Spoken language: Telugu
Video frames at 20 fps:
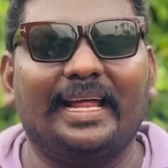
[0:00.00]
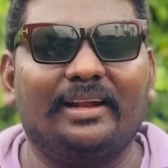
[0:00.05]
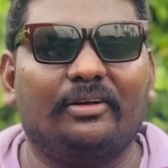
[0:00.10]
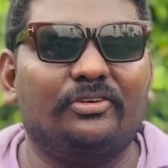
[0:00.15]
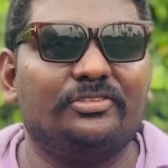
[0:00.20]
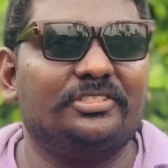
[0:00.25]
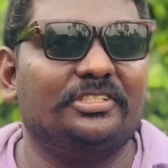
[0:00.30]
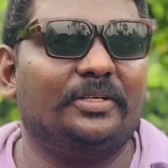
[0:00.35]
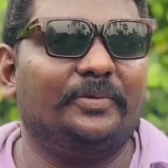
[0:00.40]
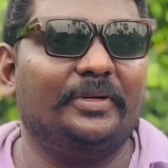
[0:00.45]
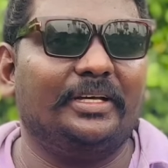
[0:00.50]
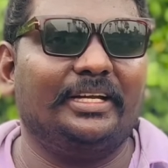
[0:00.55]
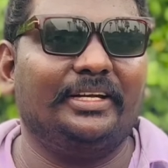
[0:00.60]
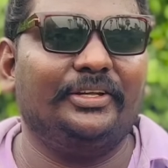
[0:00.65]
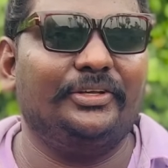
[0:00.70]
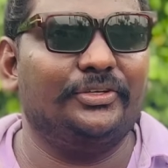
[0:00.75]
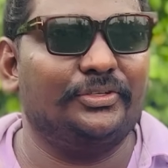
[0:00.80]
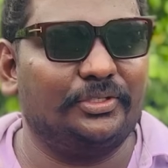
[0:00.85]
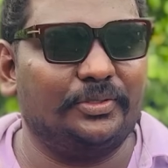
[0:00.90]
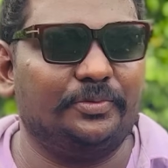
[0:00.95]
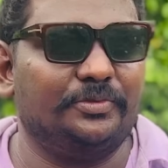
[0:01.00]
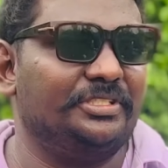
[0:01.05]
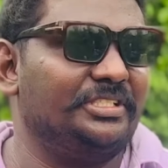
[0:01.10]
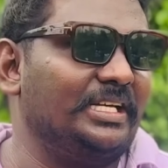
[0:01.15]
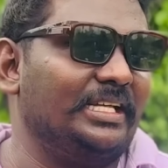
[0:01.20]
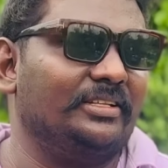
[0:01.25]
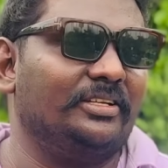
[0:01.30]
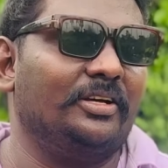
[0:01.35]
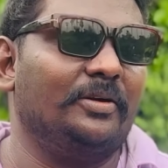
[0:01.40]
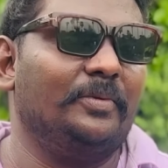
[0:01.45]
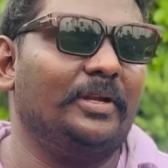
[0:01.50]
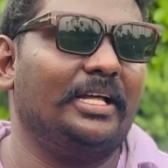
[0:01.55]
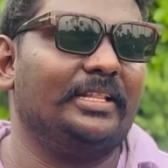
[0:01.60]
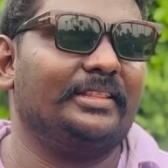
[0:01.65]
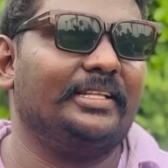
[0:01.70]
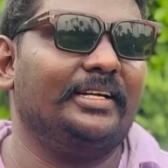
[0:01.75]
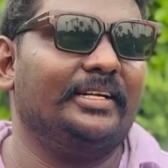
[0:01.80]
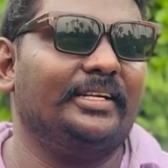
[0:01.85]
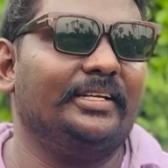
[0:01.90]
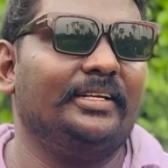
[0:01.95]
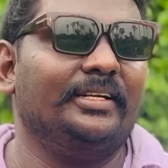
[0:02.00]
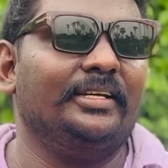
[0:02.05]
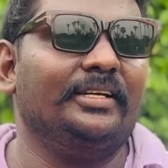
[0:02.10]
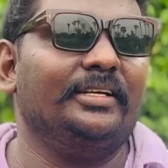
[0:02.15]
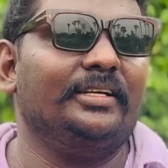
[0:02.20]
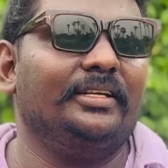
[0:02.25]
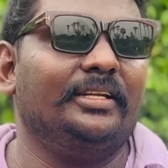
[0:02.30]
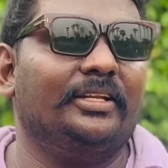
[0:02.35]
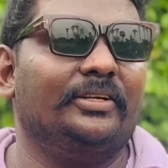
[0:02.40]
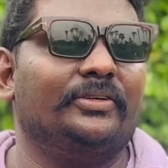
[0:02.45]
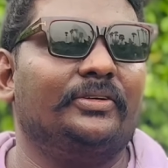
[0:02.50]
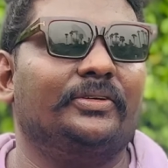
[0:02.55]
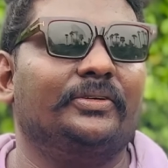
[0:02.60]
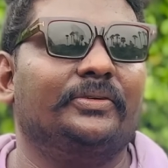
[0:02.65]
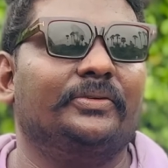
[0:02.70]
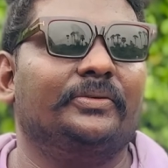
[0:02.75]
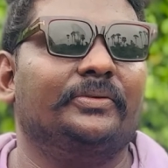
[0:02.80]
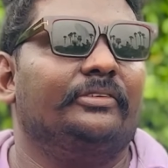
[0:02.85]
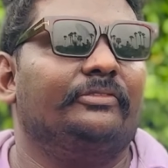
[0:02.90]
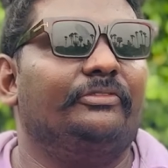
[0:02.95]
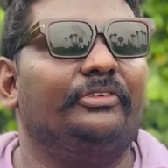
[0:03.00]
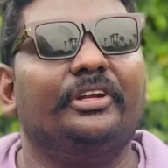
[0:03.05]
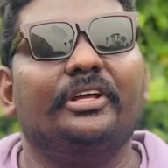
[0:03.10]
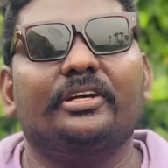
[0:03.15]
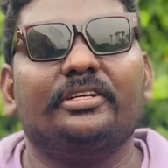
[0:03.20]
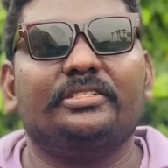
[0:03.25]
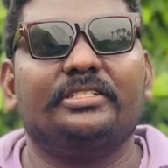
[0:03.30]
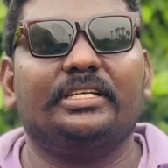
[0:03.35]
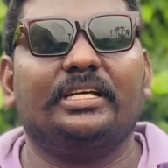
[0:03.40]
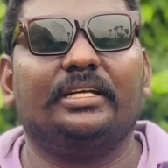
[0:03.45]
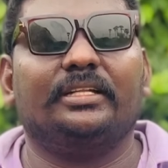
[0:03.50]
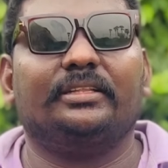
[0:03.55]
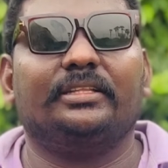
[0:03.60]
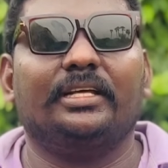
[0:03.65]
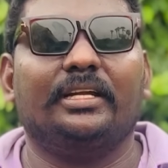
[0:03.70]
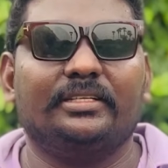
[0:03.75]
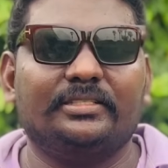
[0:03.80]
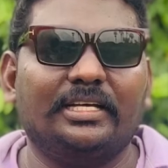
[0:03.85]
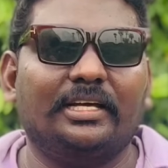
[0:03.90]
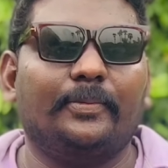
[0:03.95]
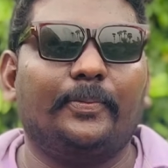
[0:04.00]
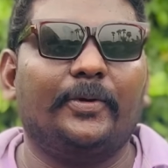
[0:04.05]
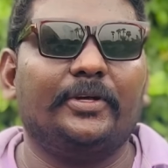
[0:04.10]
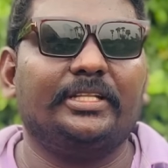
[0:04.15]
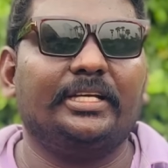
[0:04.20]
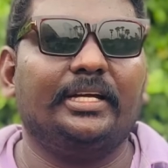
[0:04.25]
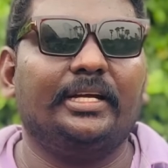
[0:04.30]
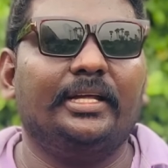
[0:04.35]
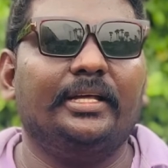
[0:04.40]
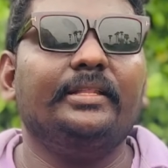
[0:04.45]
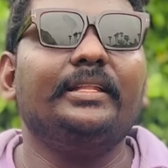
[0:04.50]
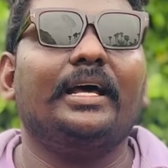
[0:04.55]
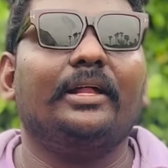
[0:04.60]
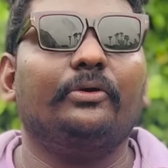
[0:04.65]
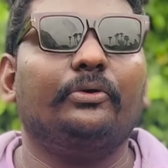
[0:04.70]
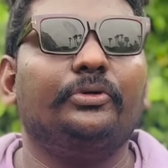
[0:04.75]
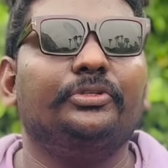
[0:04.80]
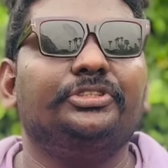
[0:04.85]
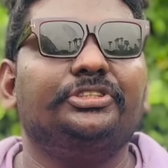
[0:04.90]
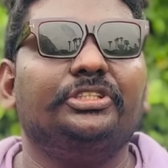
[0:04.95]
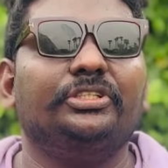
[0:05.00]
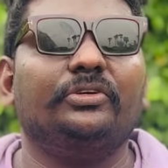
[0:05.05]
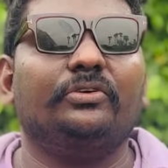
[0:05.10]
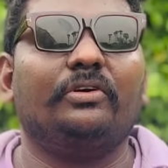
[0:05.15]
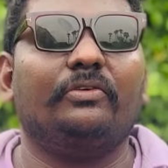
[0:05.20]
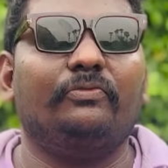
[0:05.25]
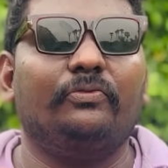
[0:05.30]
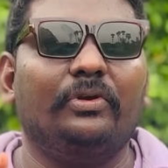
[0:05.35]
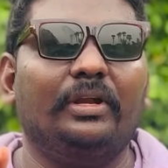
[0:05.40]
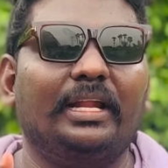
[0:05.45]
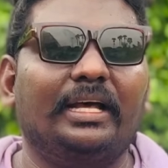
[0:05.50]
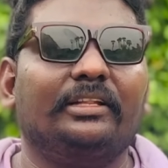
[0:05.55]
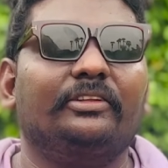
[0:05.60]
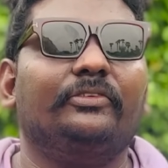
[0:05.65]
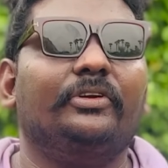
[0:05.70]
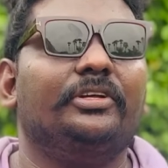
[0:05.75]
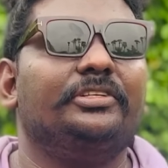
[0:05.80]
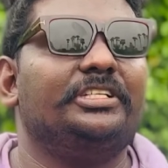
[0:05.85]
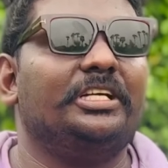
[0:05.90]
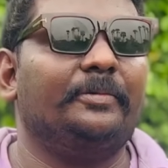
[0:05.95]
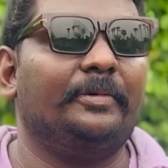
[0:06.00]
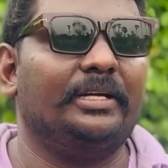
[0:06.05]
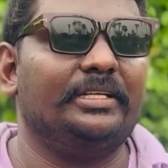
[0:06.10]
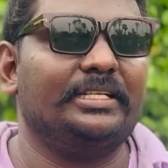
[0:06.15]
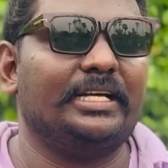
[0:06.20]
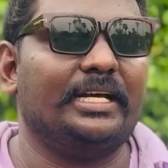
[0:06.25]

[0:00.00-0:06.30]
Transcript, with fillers: నెలకు వచ్చేటప్పటికి యూట్యూబ్ నుంచి ఎంత డబ్బులు వస్తాయంటండి నేను వీడియోస్ చేస్తానికి సరిపోతాయండి దాని గురించి ఒక ఫుల్ లెంత్ వీడియో చేయమంటే